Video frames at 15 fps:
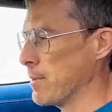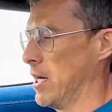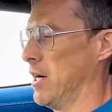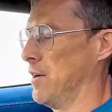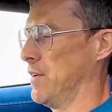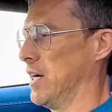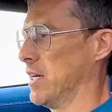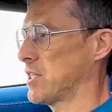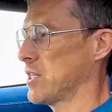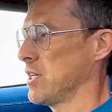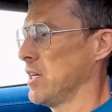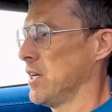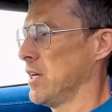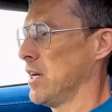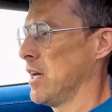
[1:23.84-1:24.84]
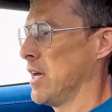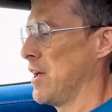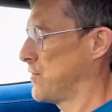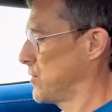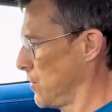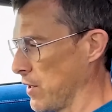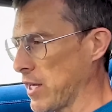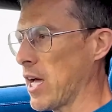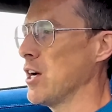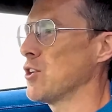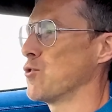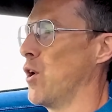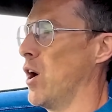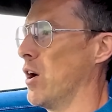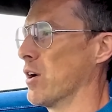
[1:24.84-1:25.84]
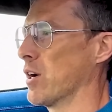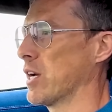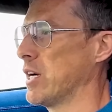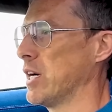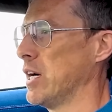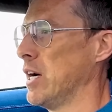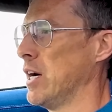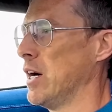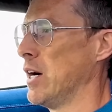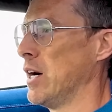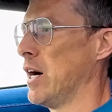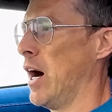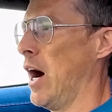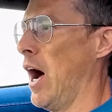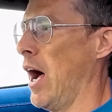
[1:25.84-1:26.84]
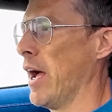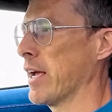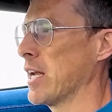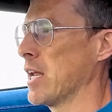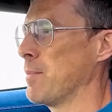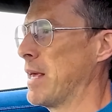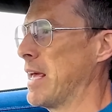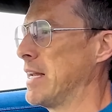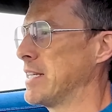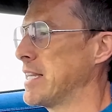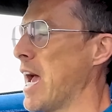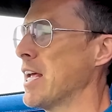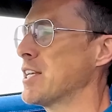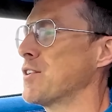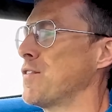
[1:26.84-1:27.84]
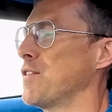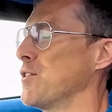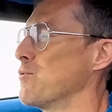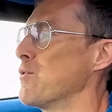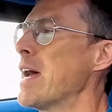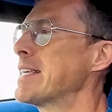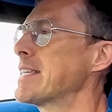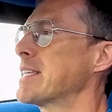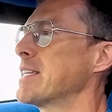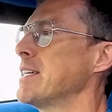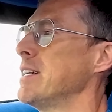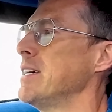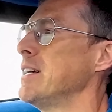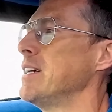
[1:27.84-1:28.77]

nervioso. Si algo sale mal, Estaré endeudado por el resto